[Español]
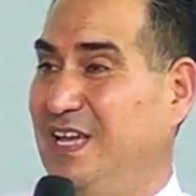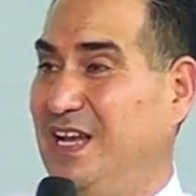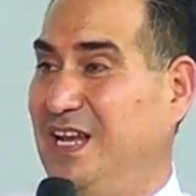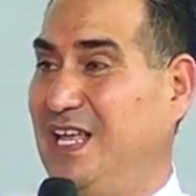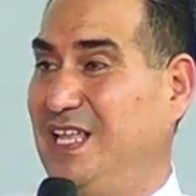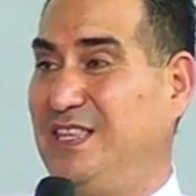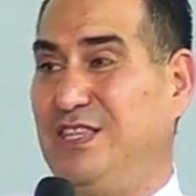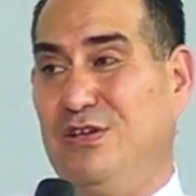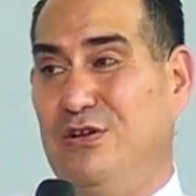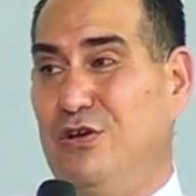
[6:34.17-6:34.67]

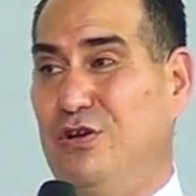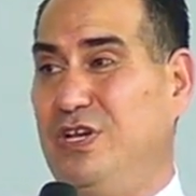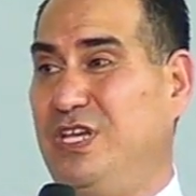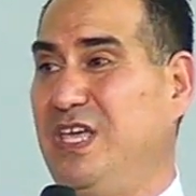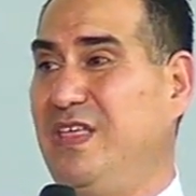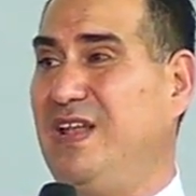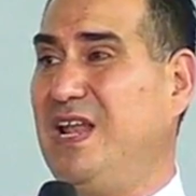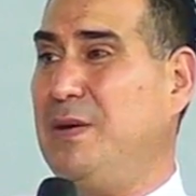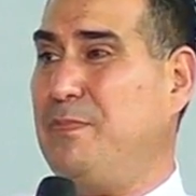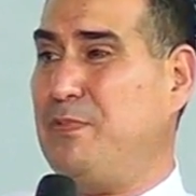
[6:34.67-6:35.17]
La
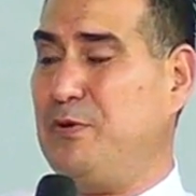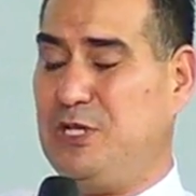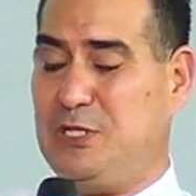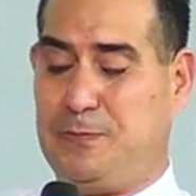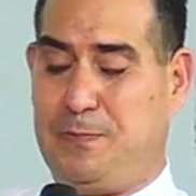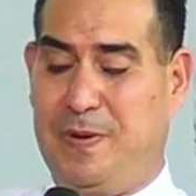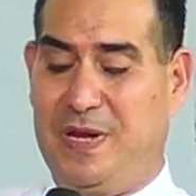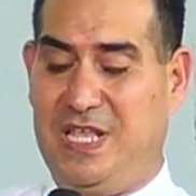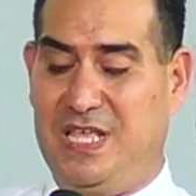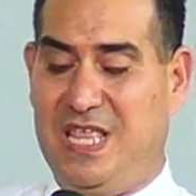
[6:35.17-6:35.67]
teología de la
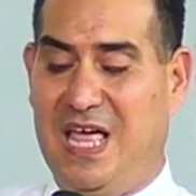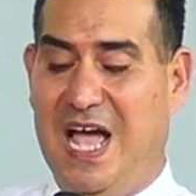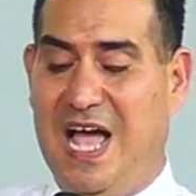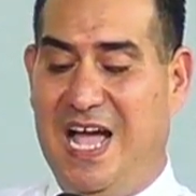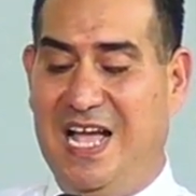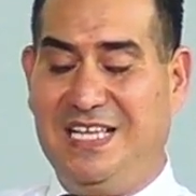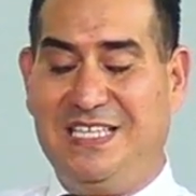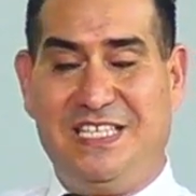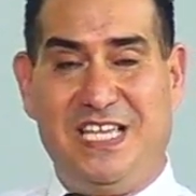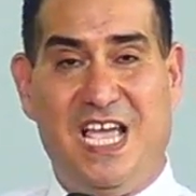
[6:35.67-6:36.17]

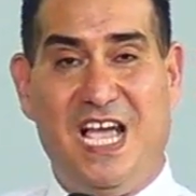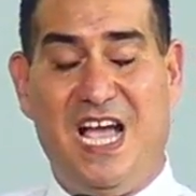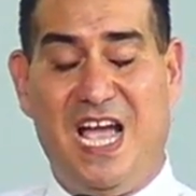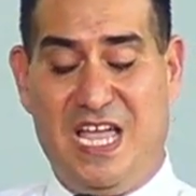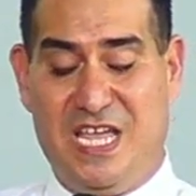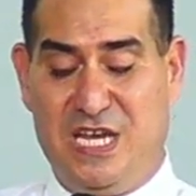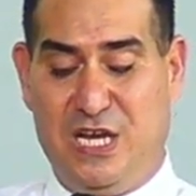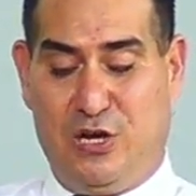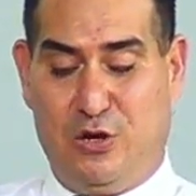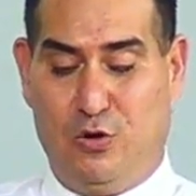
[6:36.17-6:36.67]
prosperidad llega
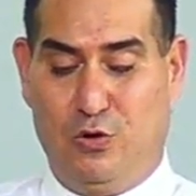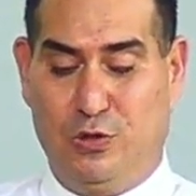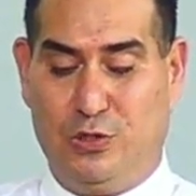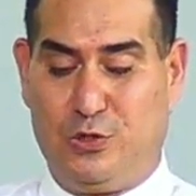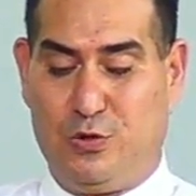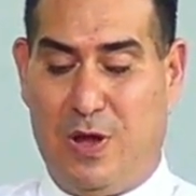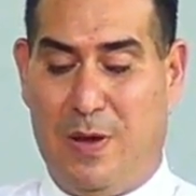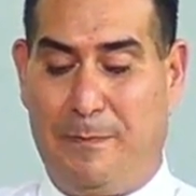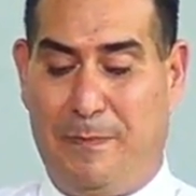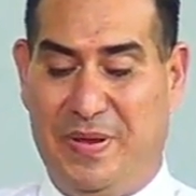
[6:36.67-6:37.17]

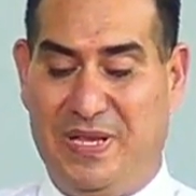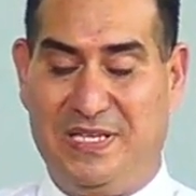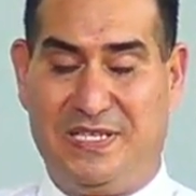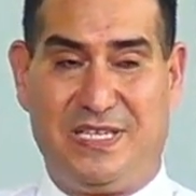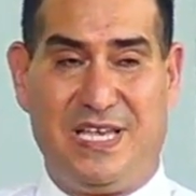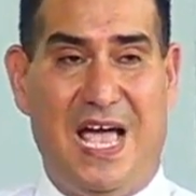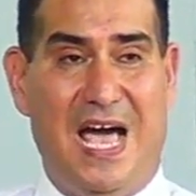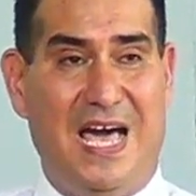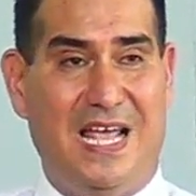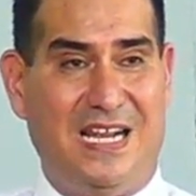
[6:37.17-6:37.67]
incluso a
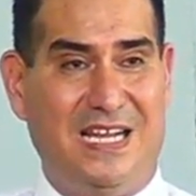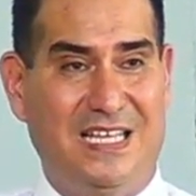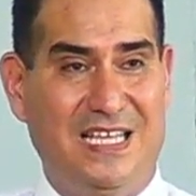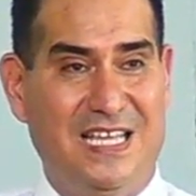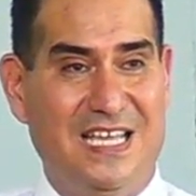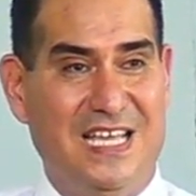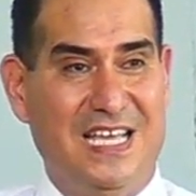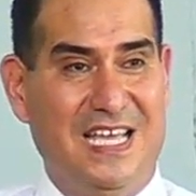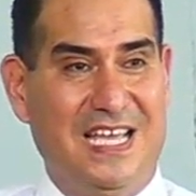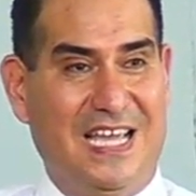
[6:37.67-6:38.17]
pensar
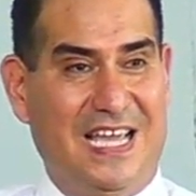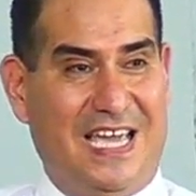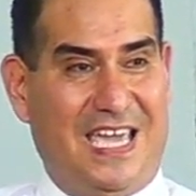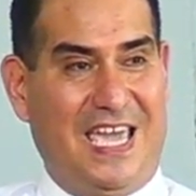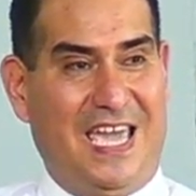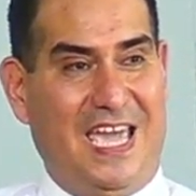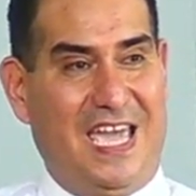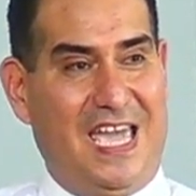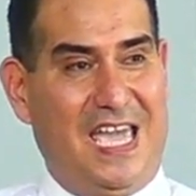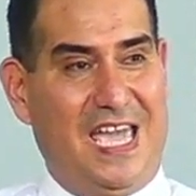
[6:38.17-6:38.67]

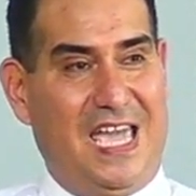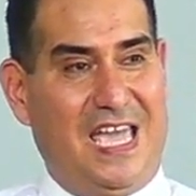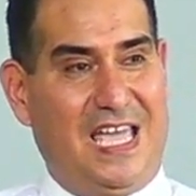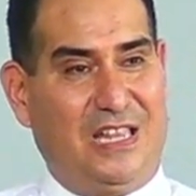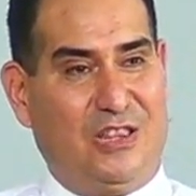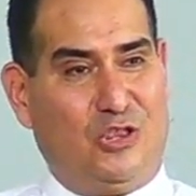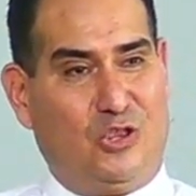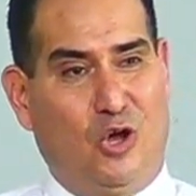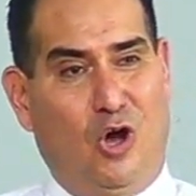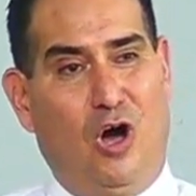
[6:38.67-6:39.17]

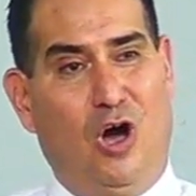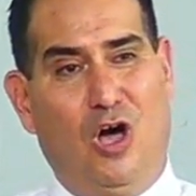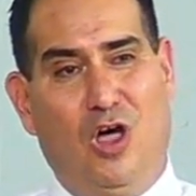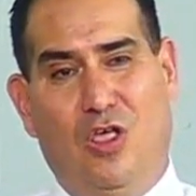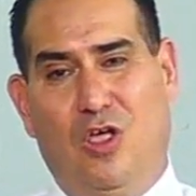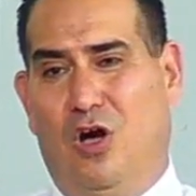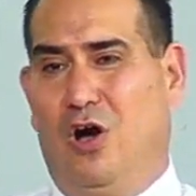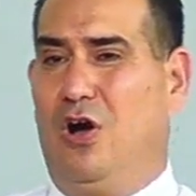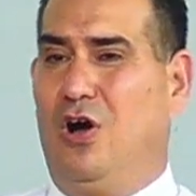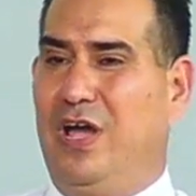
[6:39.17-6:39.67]
que
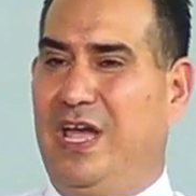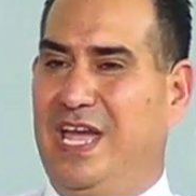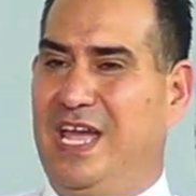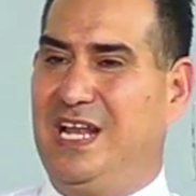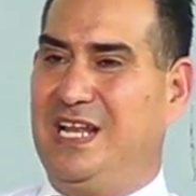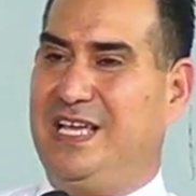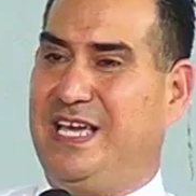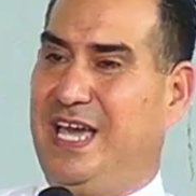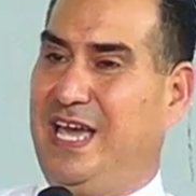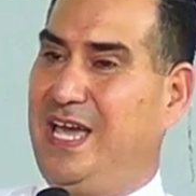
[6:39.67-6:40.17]
todo
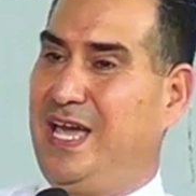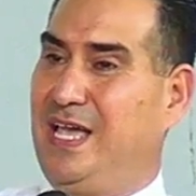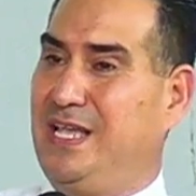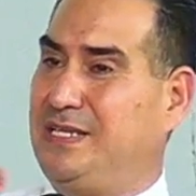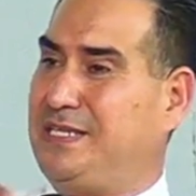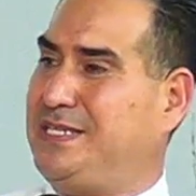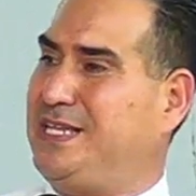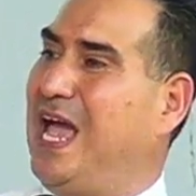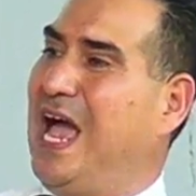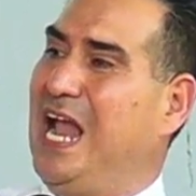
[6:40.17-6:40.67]
el que
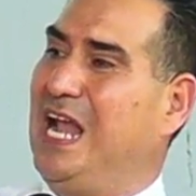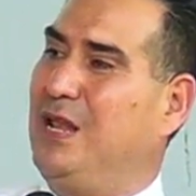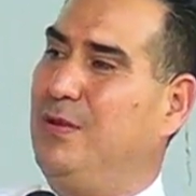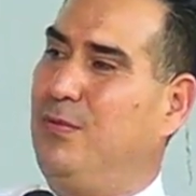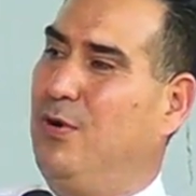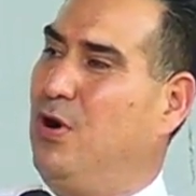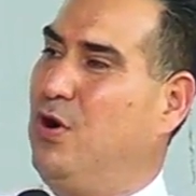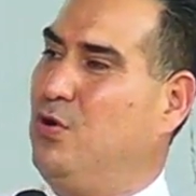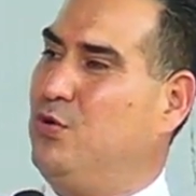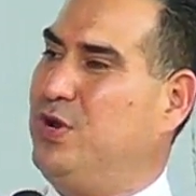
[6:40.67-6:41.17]
es
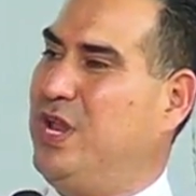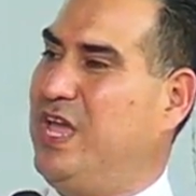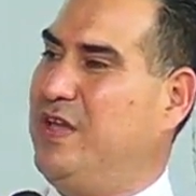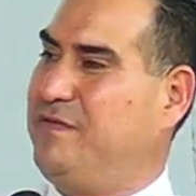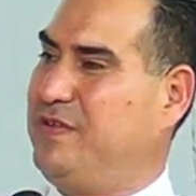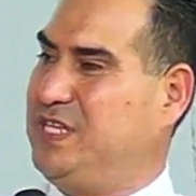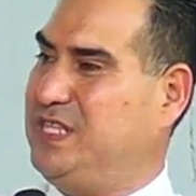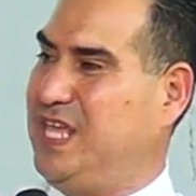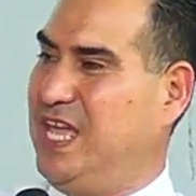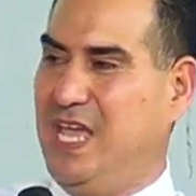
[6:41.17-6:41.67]
salvo, una
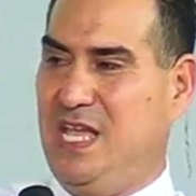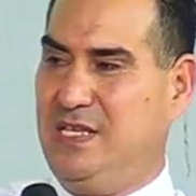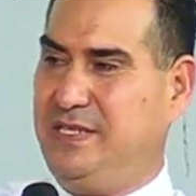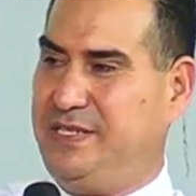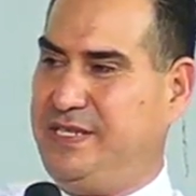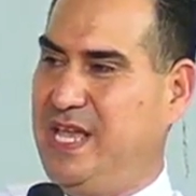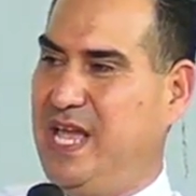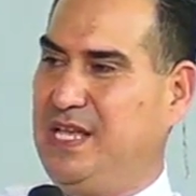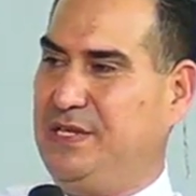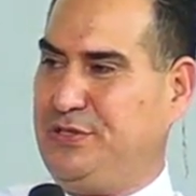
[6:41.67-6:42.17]

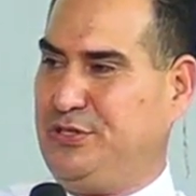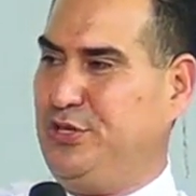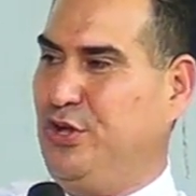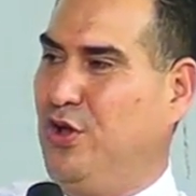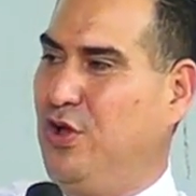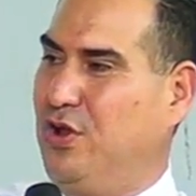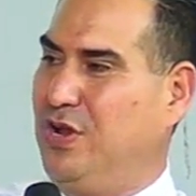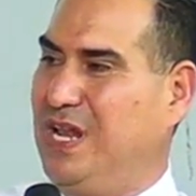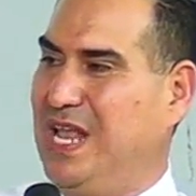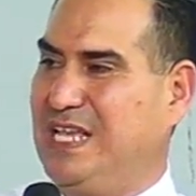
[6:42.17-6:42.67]
evidencia
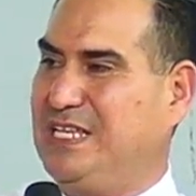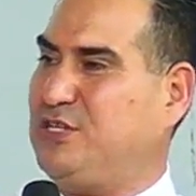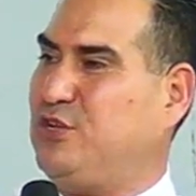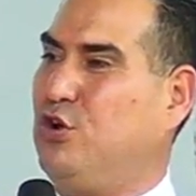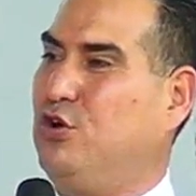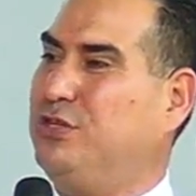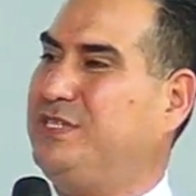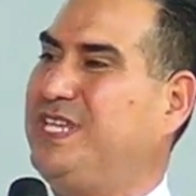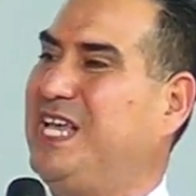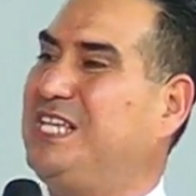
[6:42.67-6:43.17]
son las
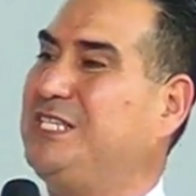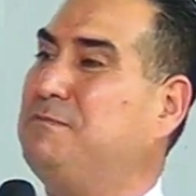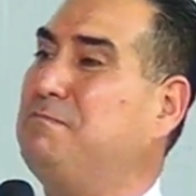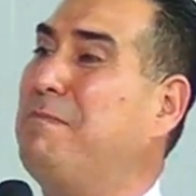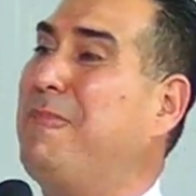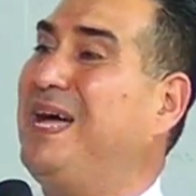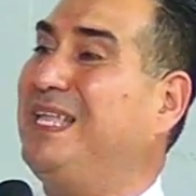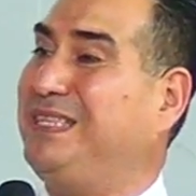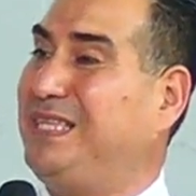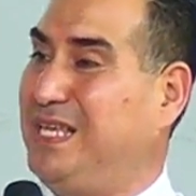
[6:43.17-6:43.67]
cosas
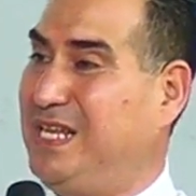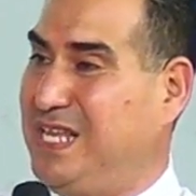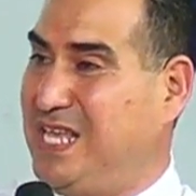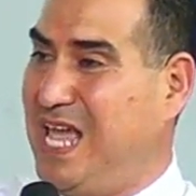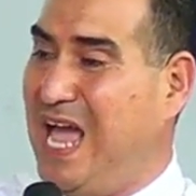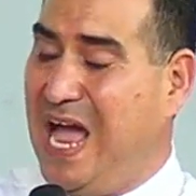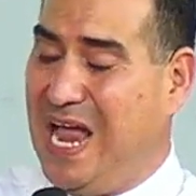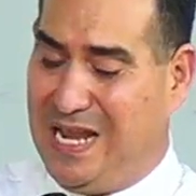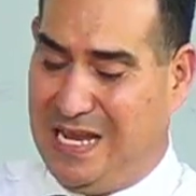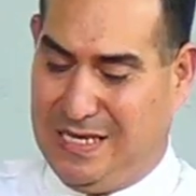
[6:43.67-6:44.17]

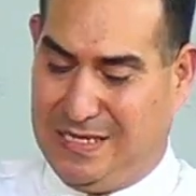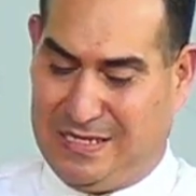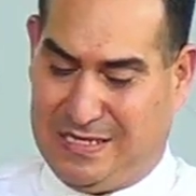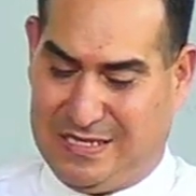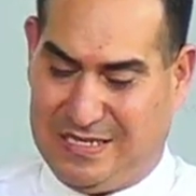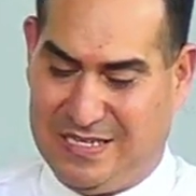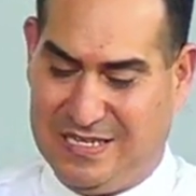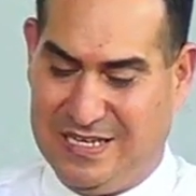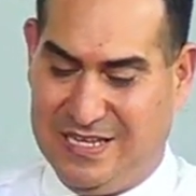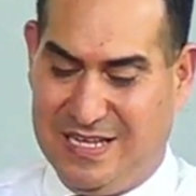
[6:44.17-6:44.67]
materiales.